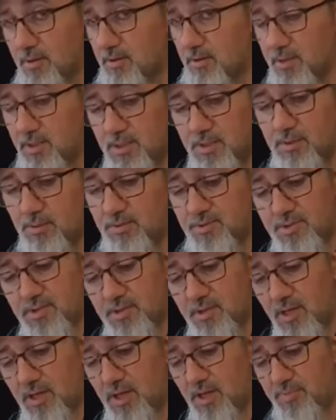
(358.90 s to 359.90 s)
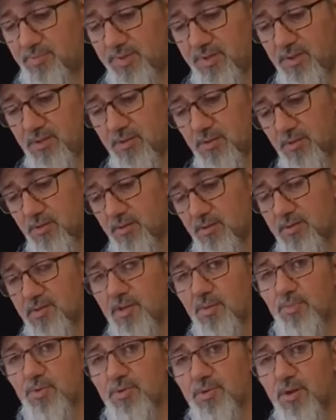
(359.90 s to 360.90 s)
qui est aussi très rapide,
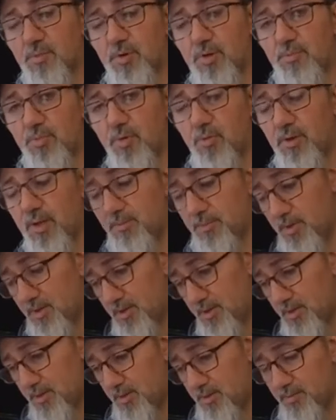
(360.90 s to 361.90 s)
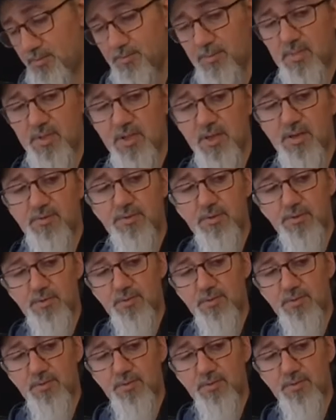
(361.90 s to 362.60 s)
ça posera moins de problèmes. Mais avec une